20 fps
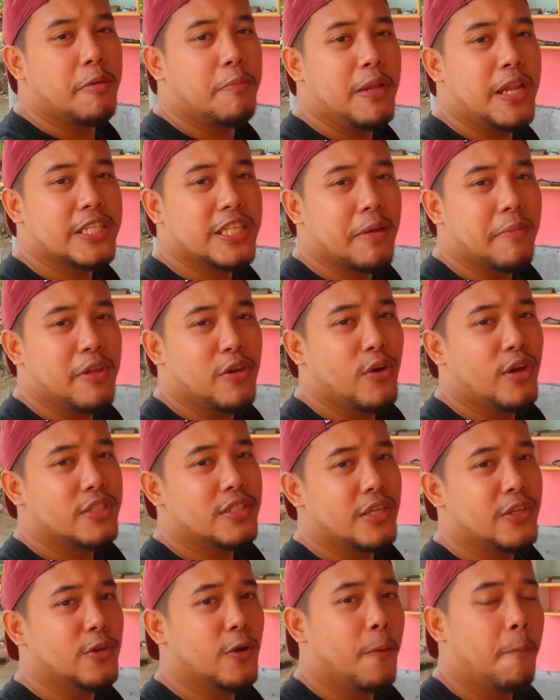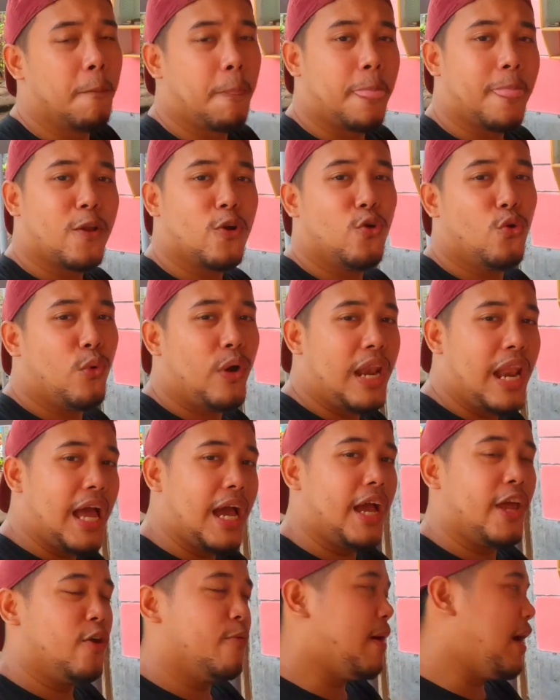mabibili, sabi ko nga sa inyo. Kung
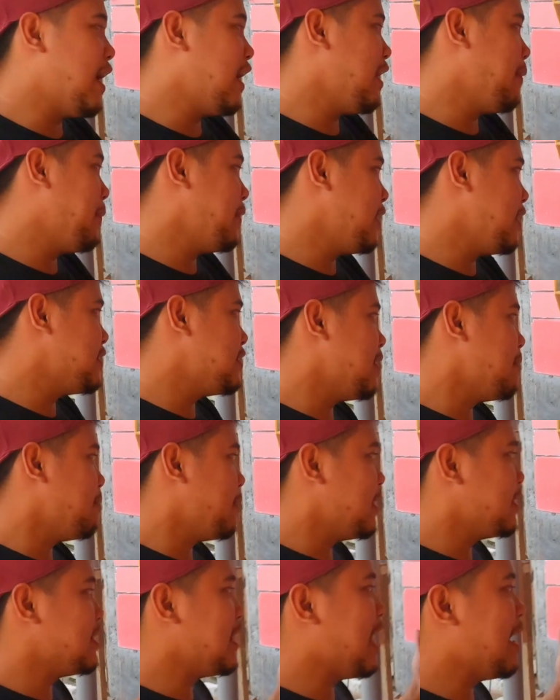wala kayo mga kalapatids, siyempre